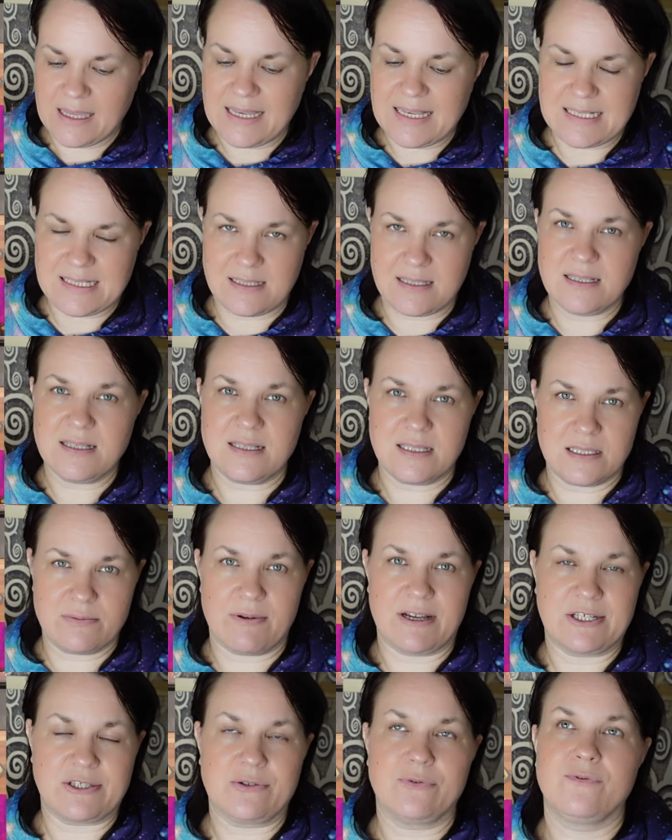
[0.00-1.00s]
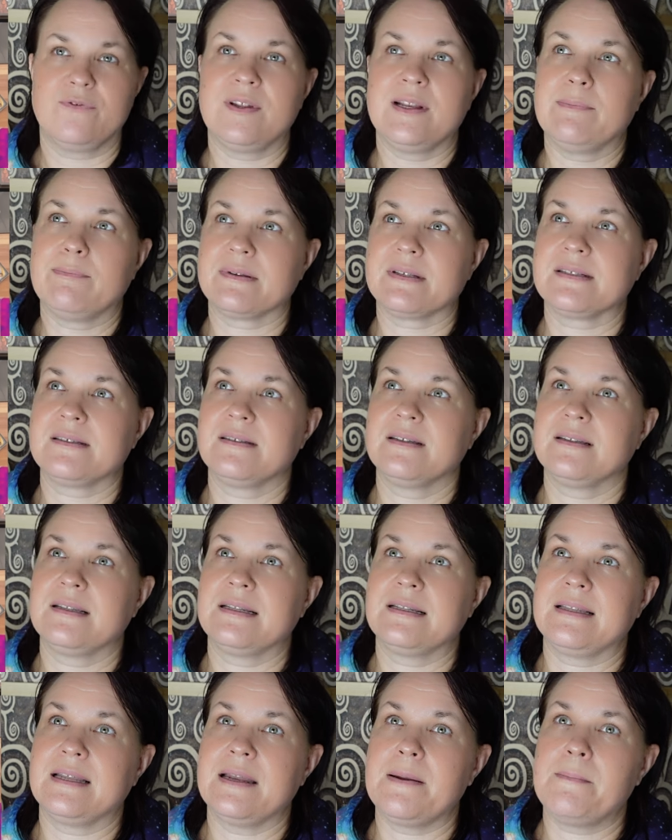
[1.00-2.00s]
es ist zwar schon viel passiert
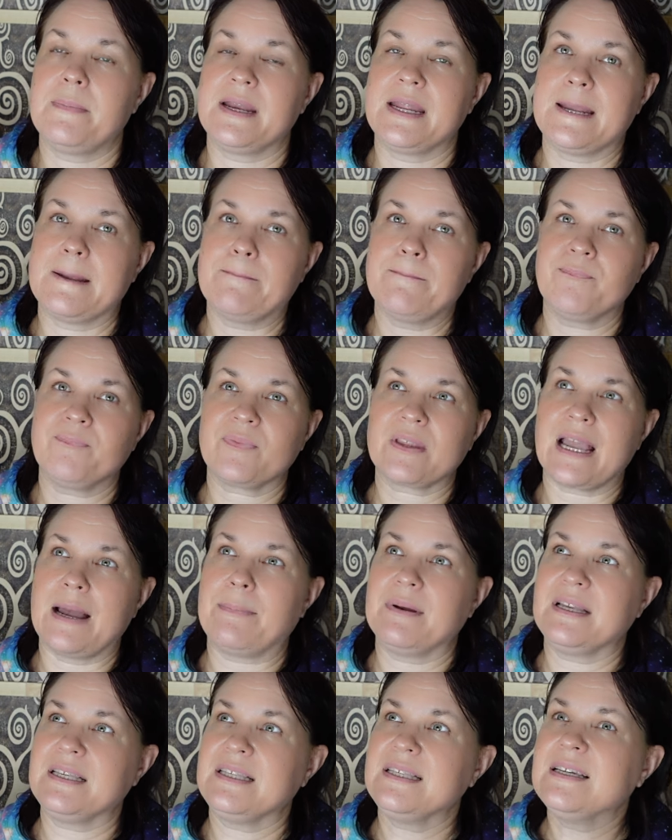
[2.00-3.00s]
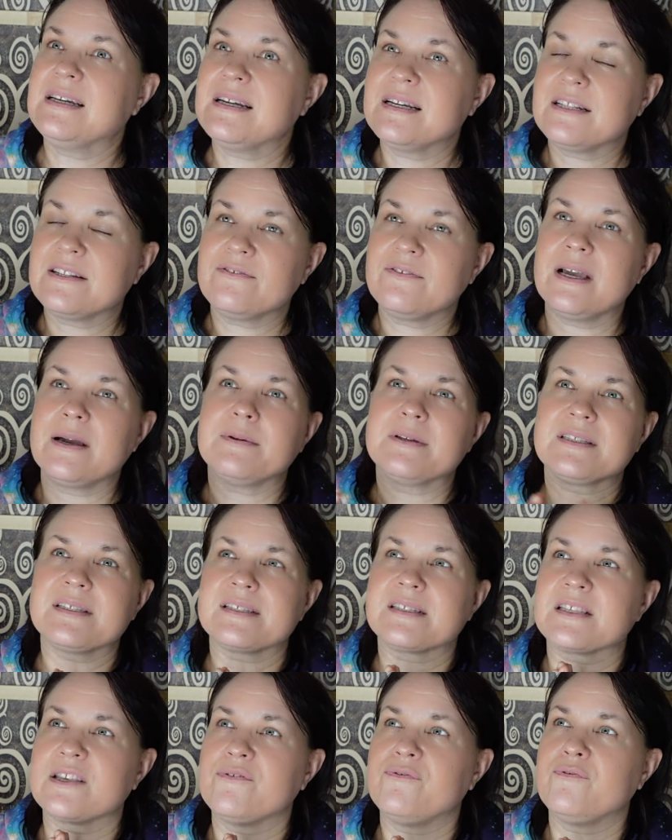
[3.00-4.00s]
in deinem Leben, aber irgendwie habe ich
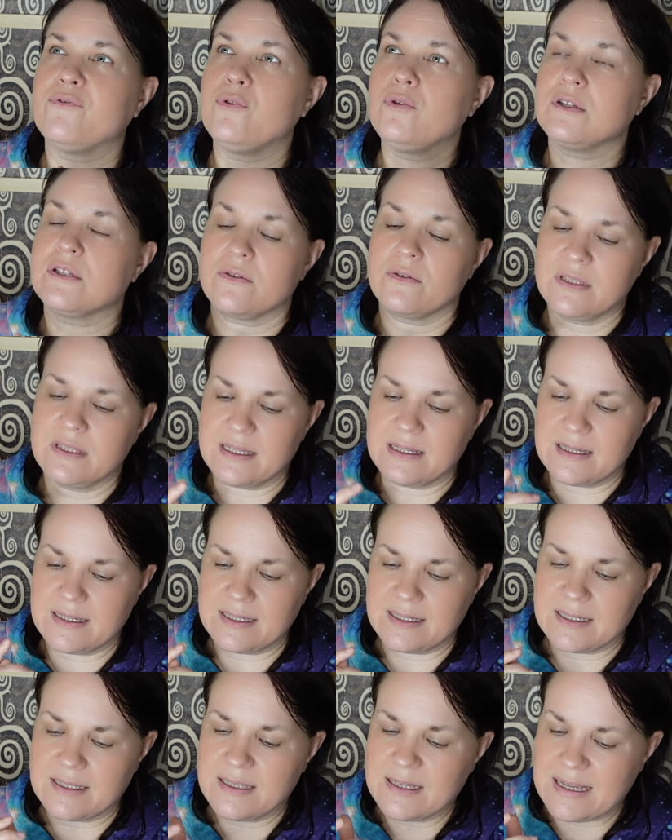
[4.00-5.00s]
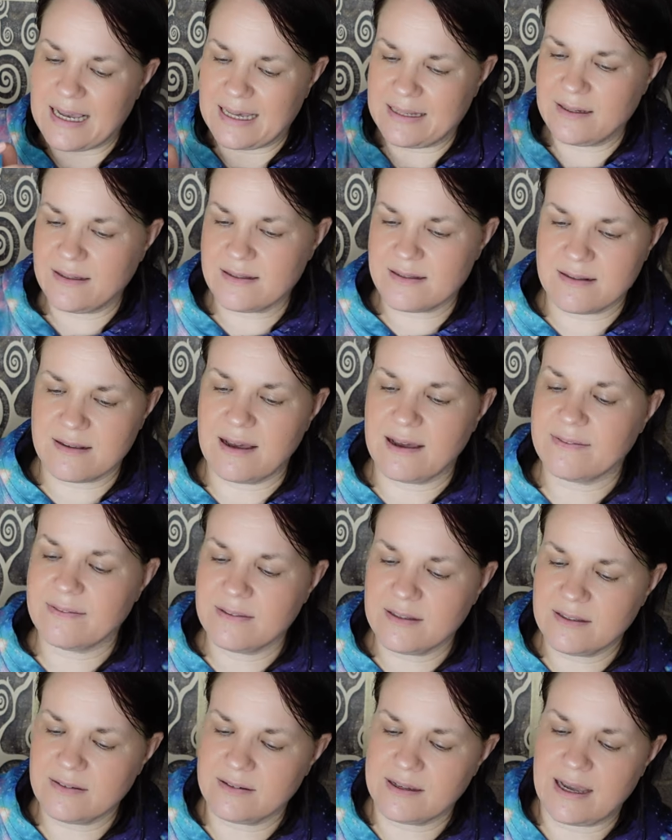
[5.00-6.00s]
das Gefühl, so in der Energie kann ich es
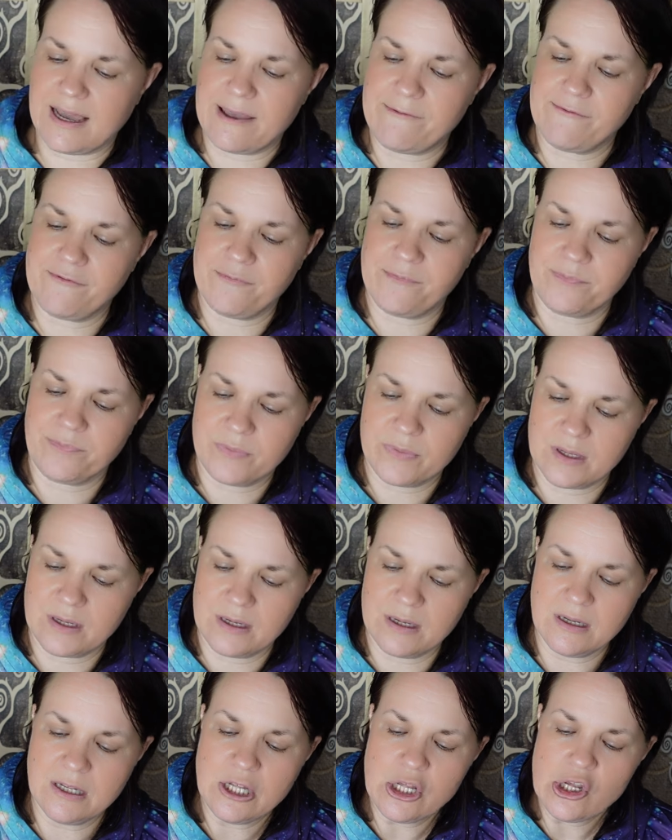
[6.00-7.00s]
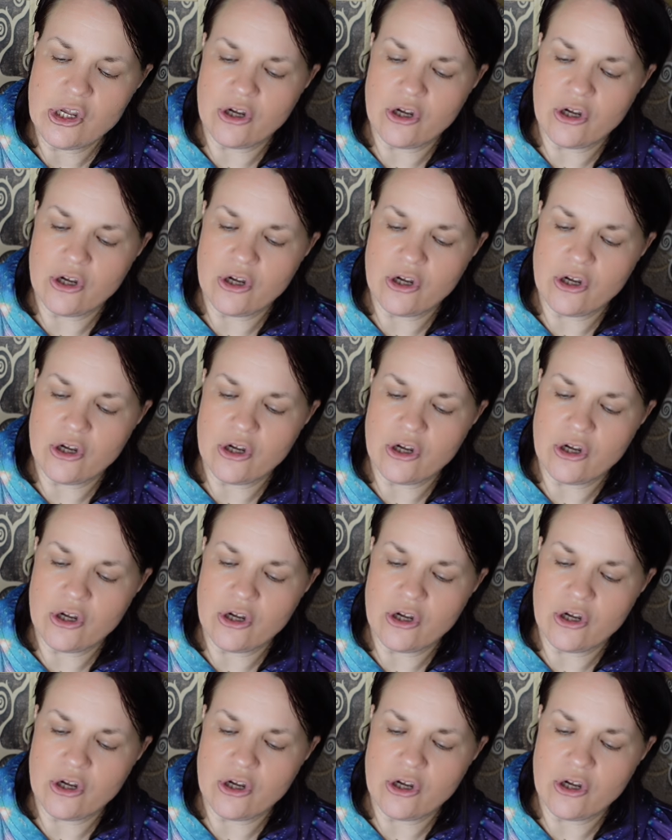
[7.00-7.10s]
gerade nicht greifen. Ja?